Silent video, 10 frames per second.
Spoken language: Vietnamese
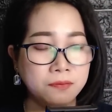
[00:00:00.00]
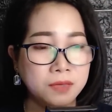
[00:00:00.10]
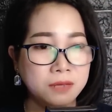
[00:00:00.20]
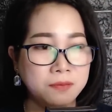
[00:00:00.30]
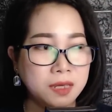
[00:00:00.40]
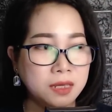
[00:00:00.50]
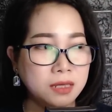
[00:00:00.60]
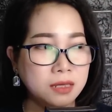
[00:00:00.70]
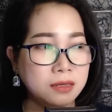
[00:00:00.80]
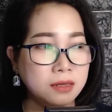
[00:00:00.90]
nhưng
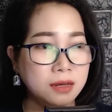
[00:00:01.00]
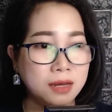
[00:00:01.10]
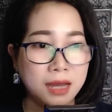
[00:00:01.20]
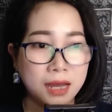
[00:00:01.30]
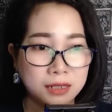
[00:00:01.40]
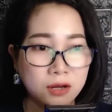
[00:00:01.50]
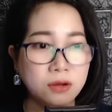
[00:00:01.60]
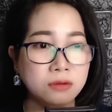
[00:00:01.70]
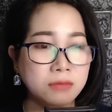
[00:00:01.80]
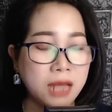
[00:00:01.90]
vì anh có,
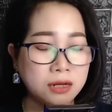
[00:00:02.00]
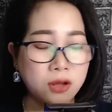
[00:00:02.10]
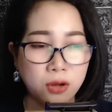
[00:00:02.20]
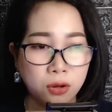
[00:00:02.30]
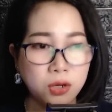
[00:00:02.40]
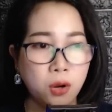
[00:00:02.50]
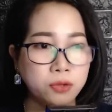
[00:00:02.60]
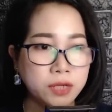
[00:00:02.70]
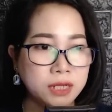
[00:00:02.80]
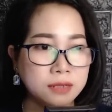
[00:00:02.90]
anh có nỗi khổ riêng.